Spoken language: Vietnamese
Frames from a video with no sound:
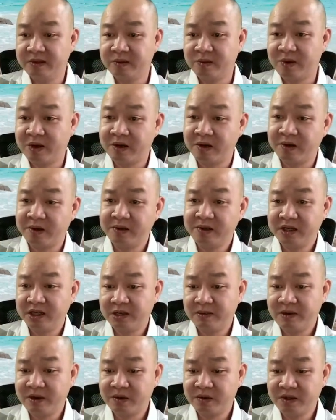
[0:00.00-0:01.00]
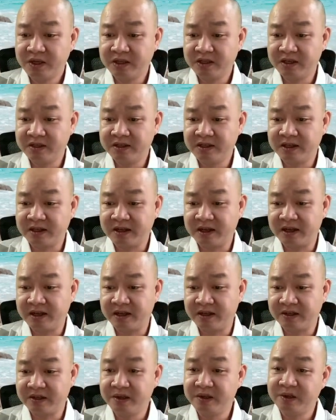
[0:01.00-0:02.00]
Qua đó thì các bác có thể thấy rằng
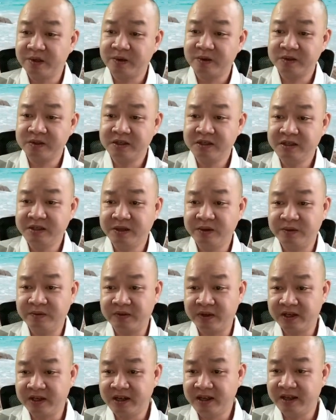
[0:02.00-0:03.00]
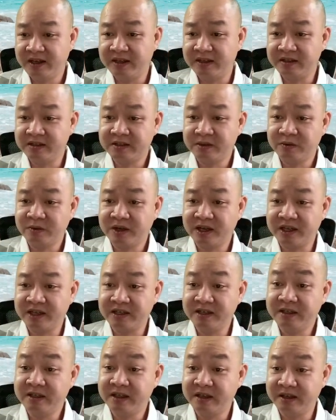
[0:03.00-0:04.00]
là có rất nhiều vấn đề trong ngành
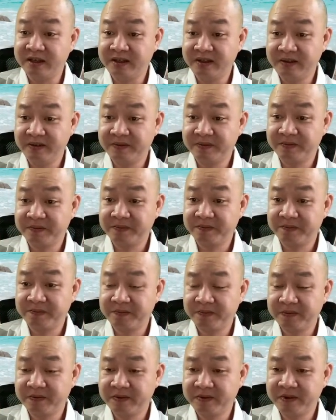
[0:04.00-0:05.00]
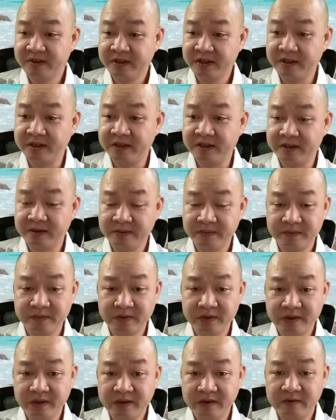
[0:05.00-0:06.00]
y tế. Y tế
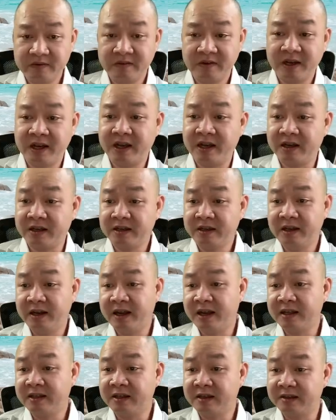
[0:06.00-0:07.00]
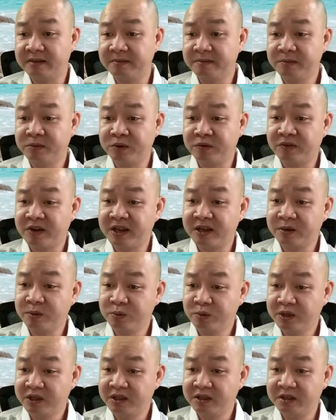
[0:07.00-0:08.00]
và kỳ lạ thật, một vài công
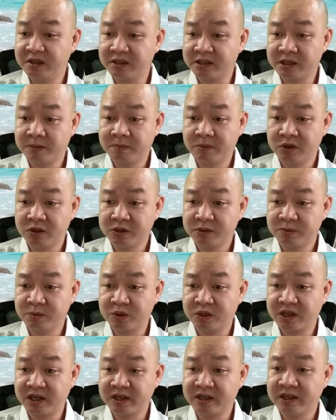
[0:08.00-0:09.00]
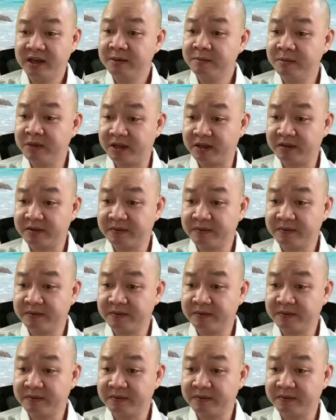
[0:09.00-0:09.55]
ty được support một cách hết mực.